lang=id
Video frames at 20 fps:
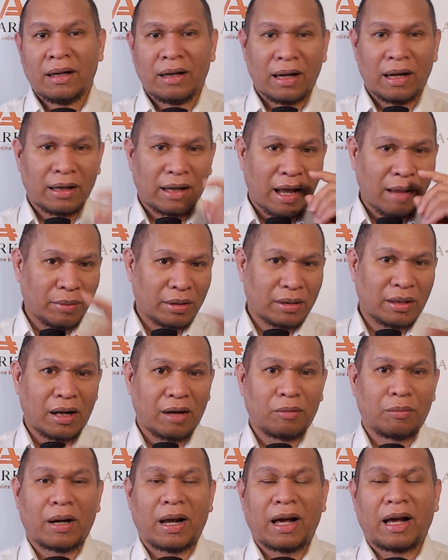Dan kami
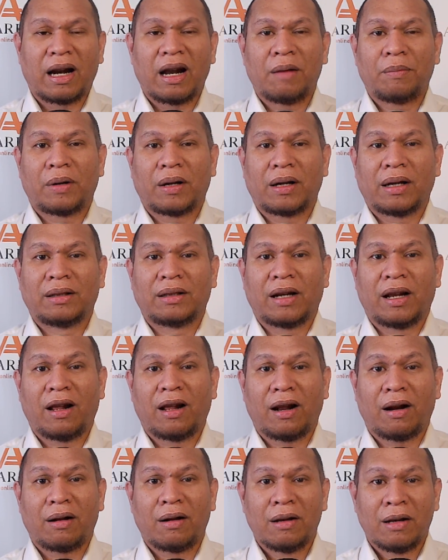selalu berharap rekan
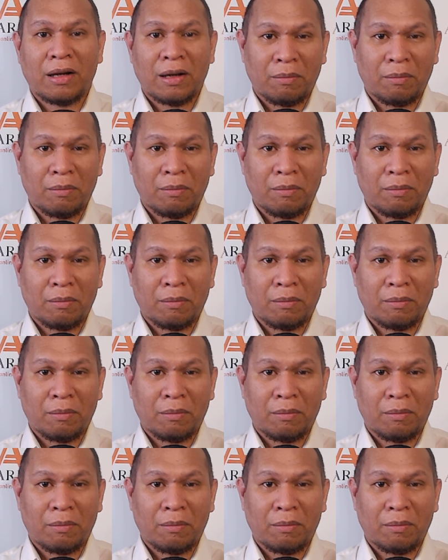trader